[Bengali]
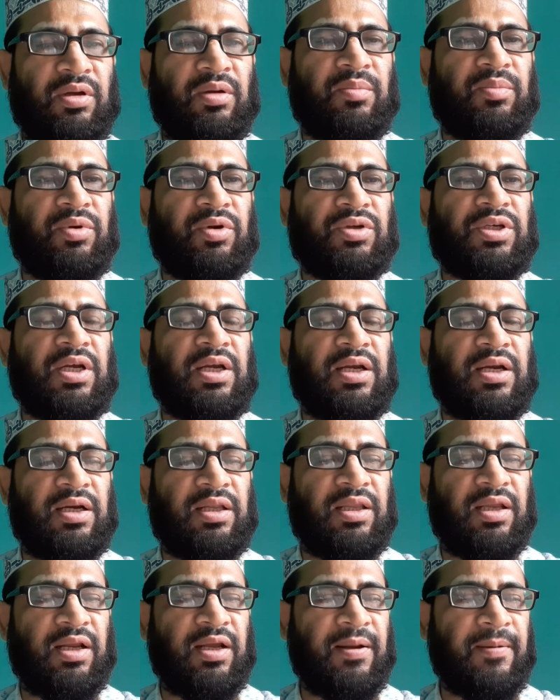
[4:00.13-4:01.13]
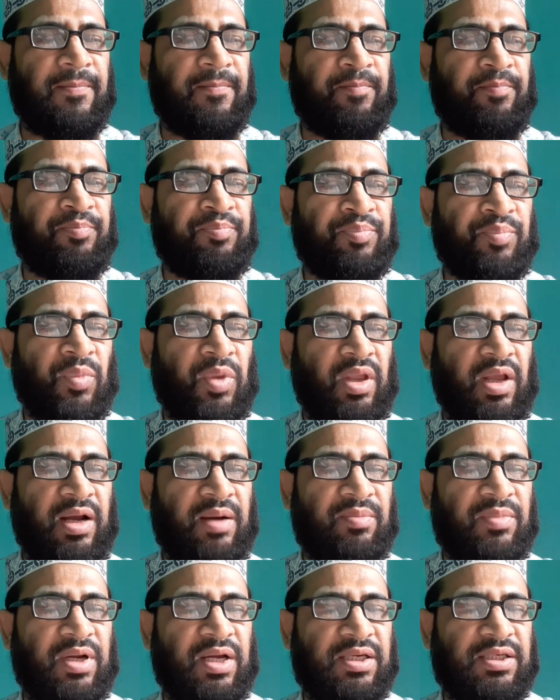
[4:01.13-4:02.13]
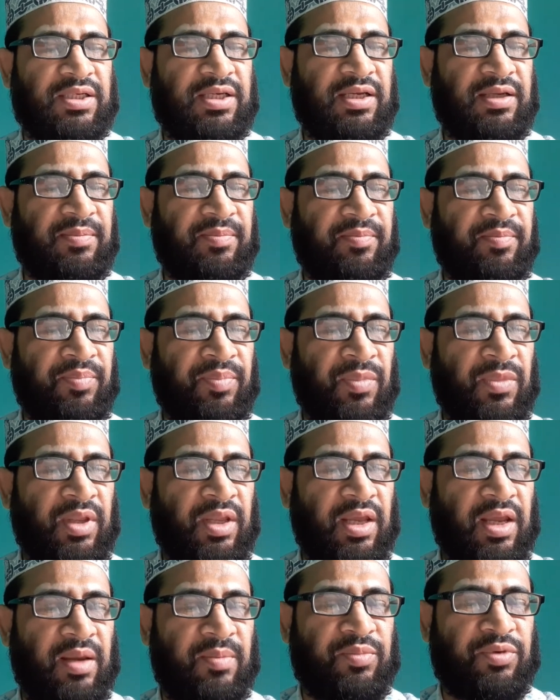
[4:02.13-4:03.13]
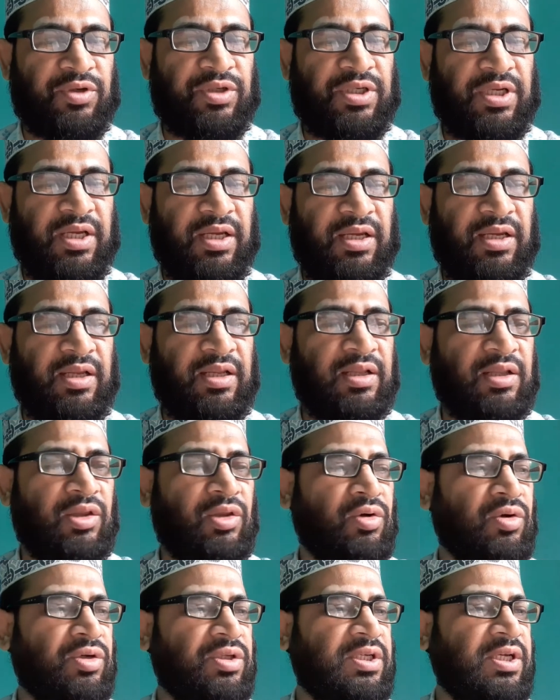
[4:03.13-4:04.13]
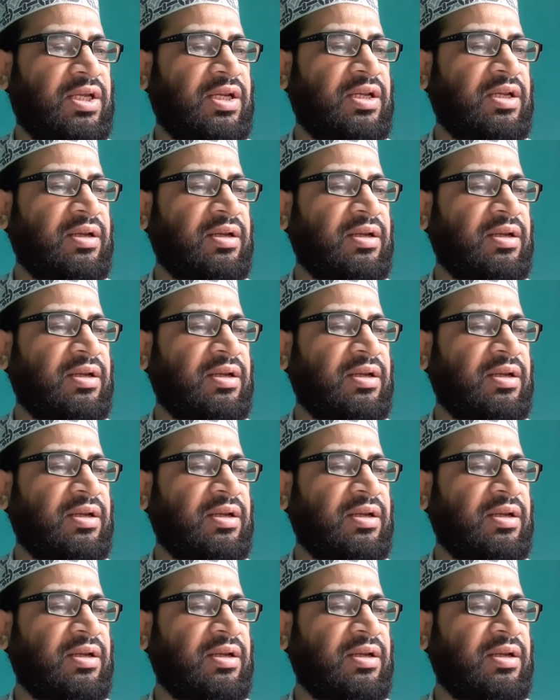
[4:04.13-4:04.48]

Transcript: প্রিয় শিক্ষার্থীরা আমরা আসি এ পর্যায়ে ধৈর্যের